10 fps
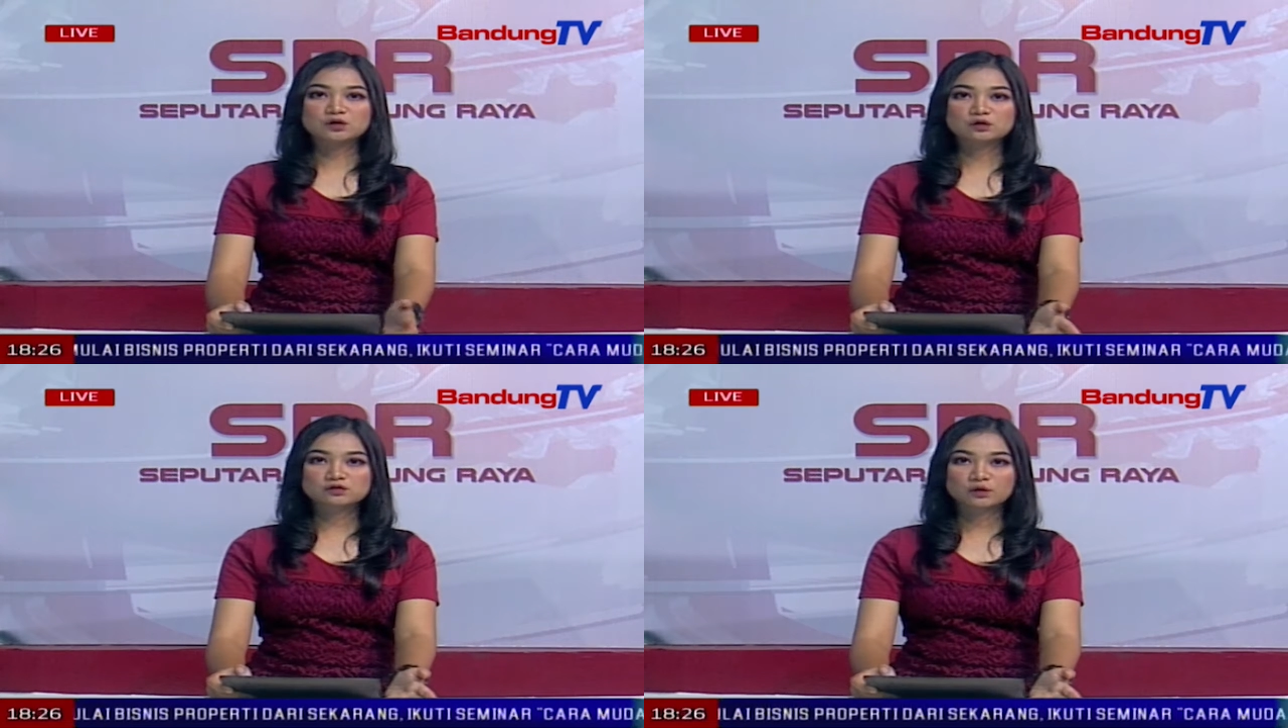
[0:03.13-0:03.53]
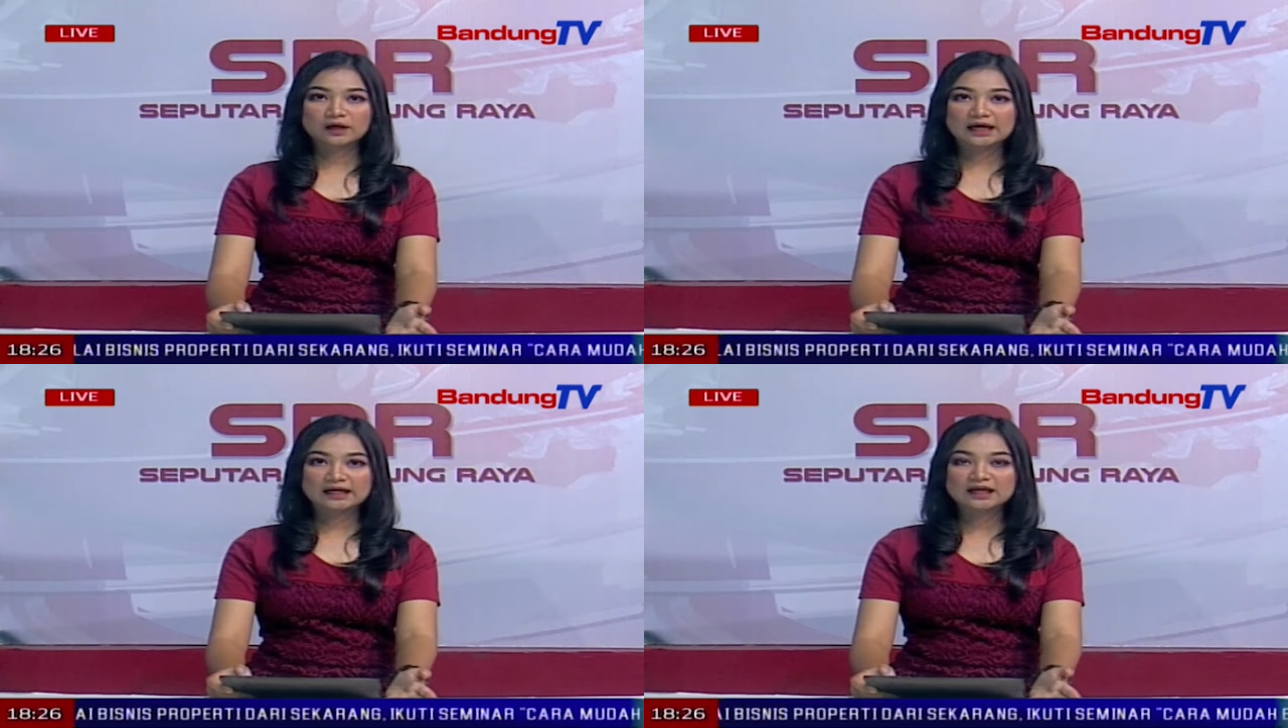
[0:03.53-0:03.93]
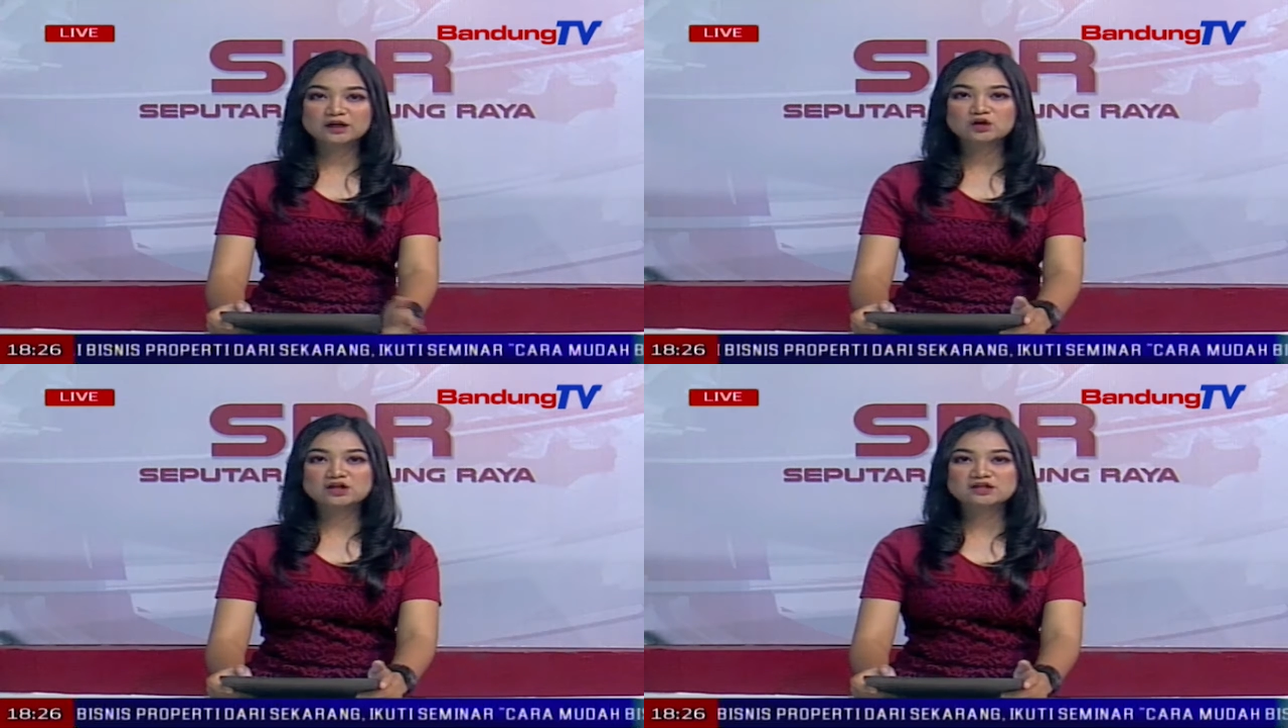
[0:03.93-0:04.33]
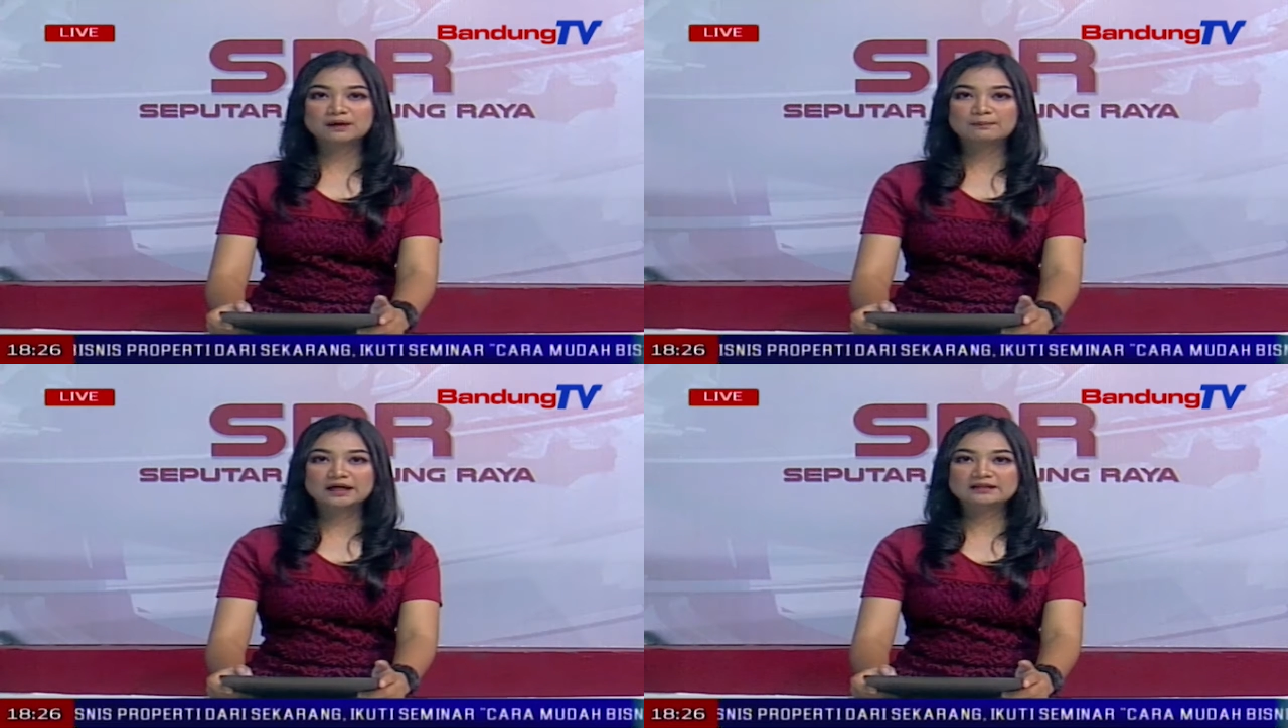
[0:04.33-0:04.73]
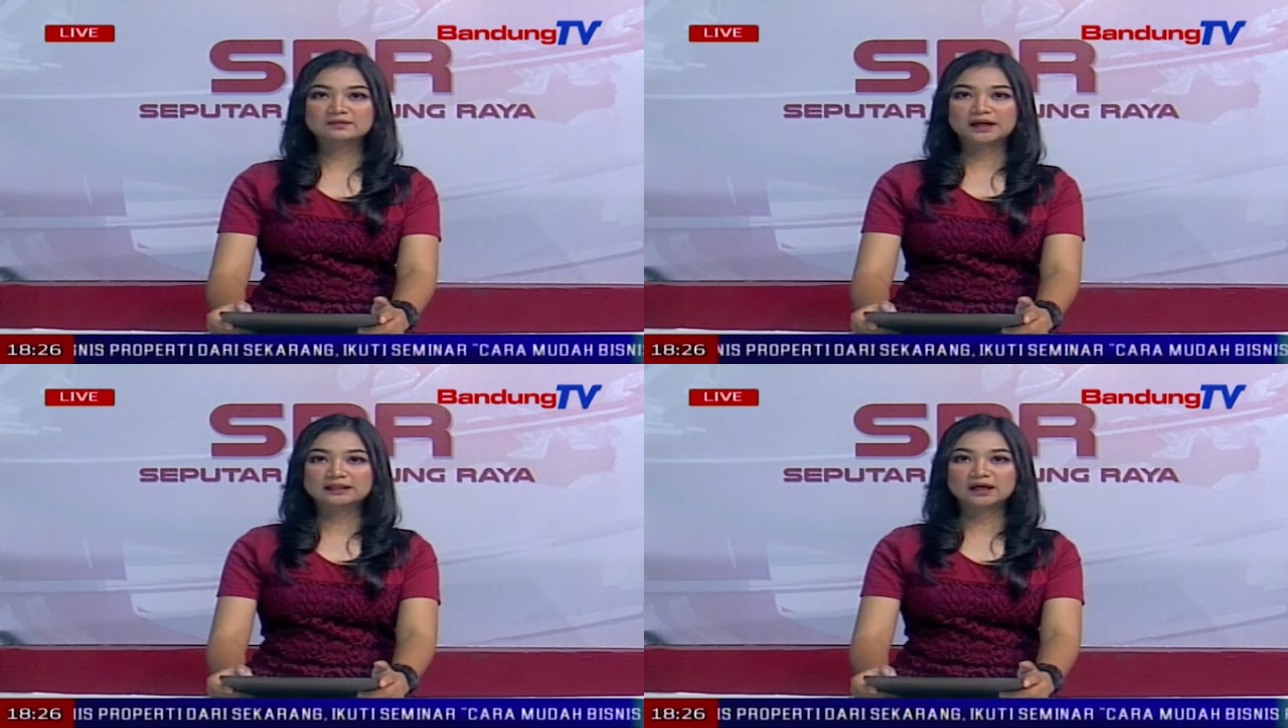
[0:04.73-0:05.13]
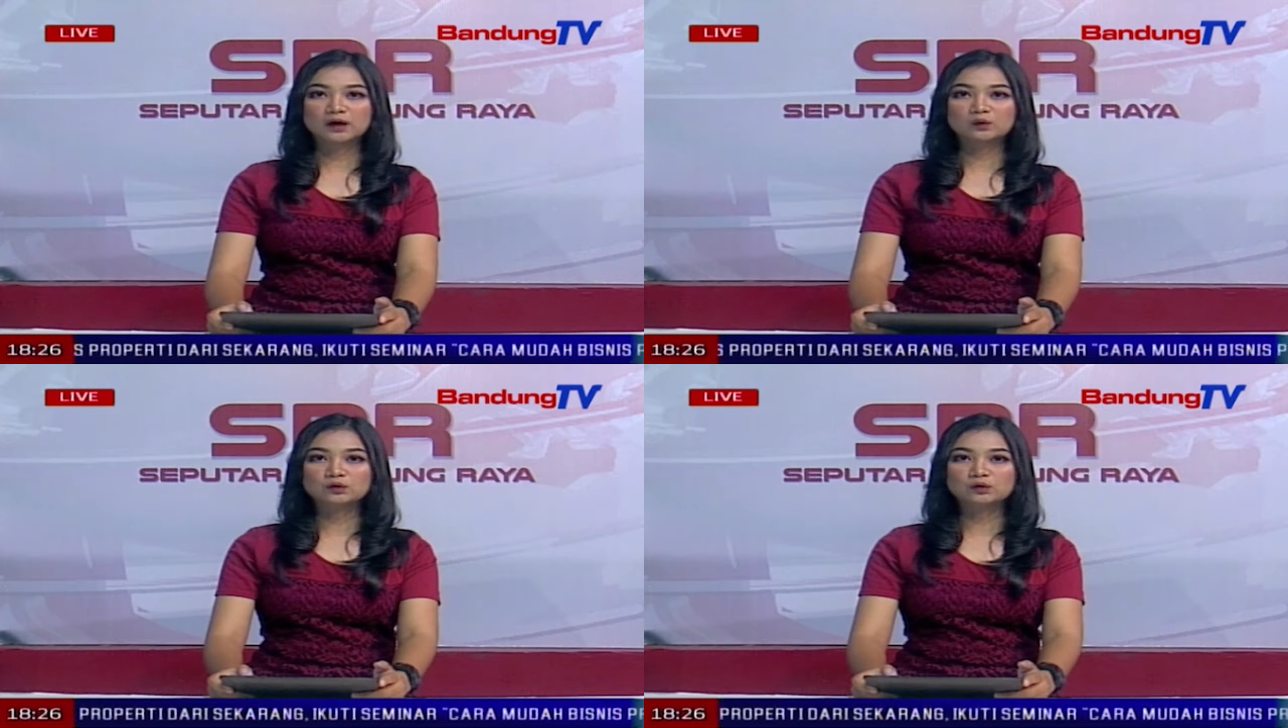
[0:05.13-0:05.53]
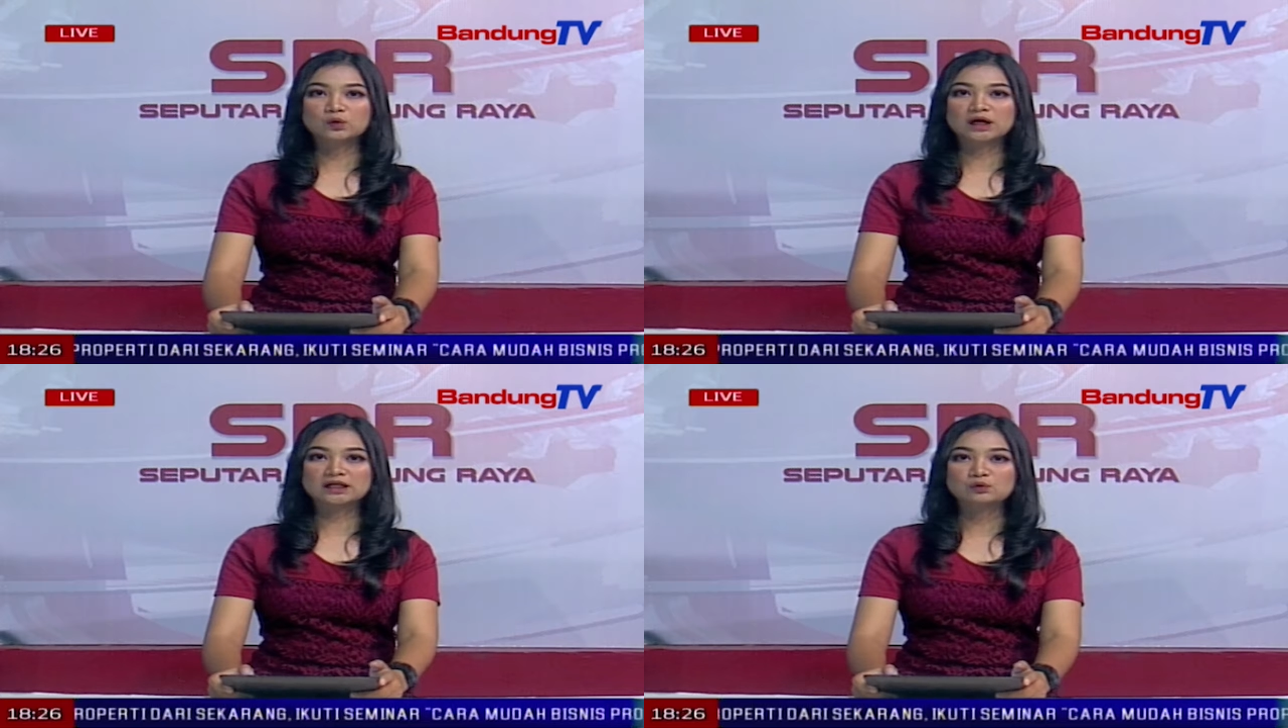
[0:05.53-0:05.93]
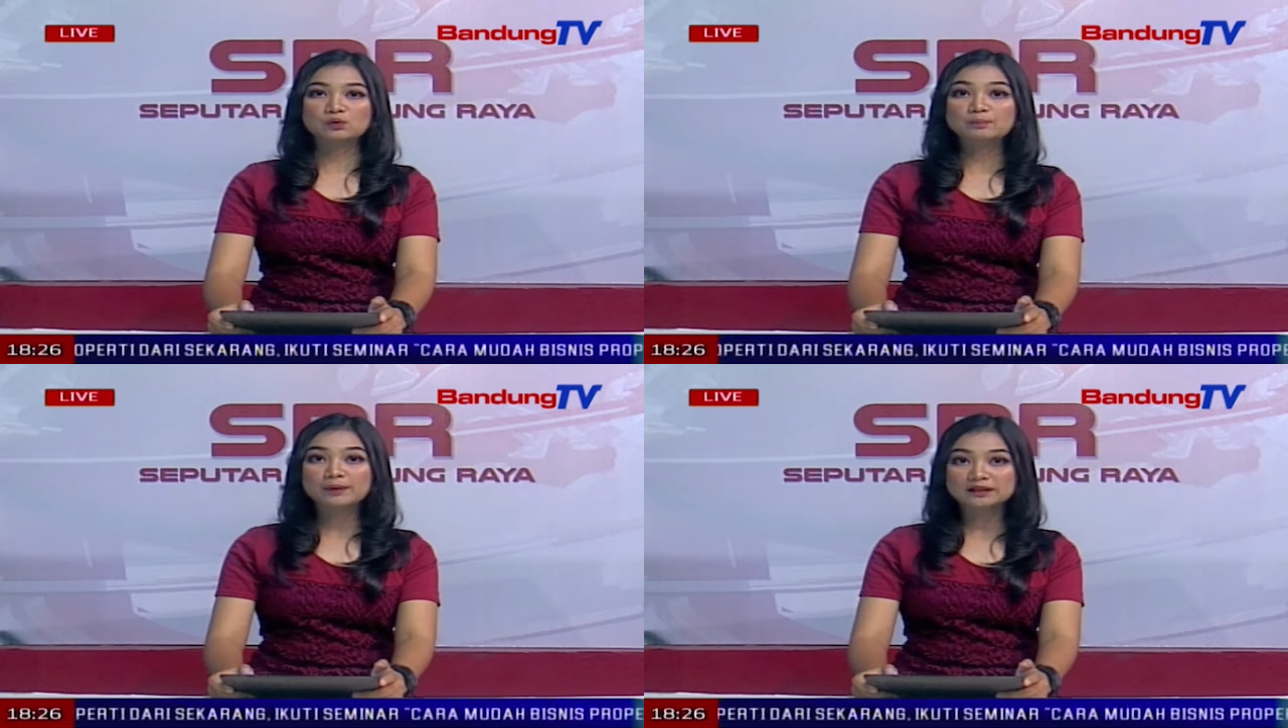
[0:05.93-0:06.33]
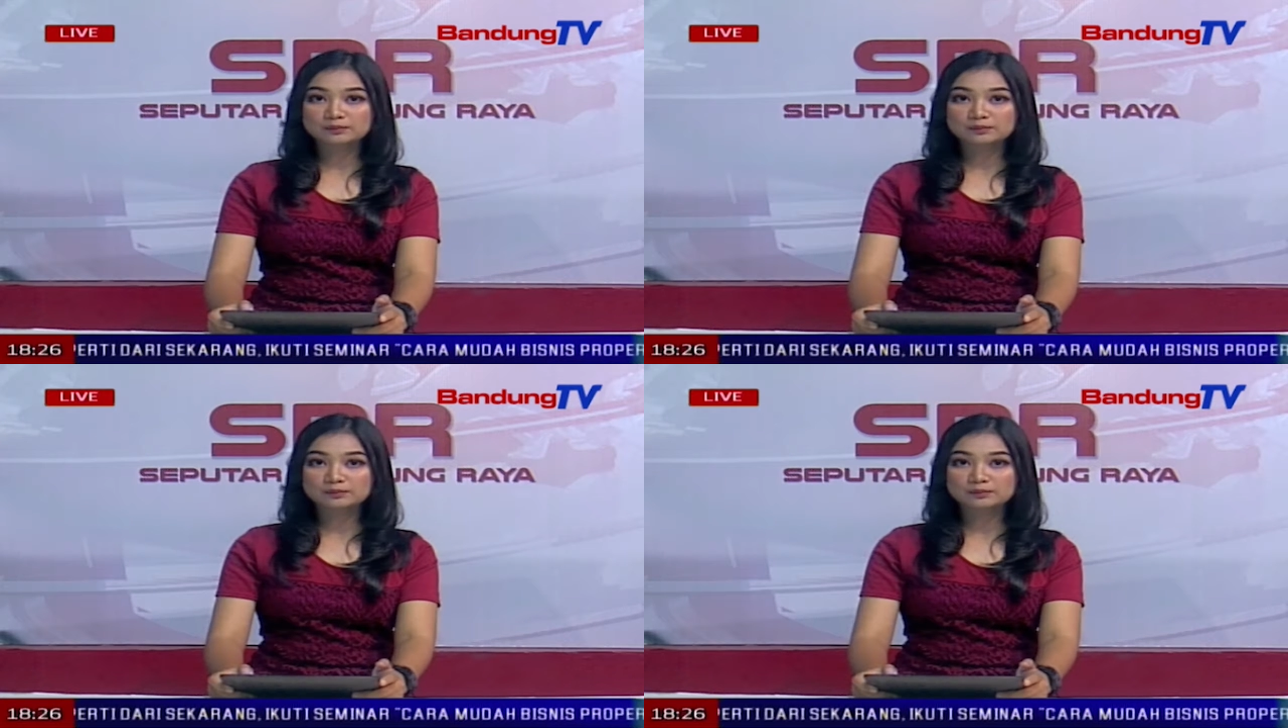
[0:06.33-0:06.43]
menyongsong era Indonesia Emas pada tahun 2045.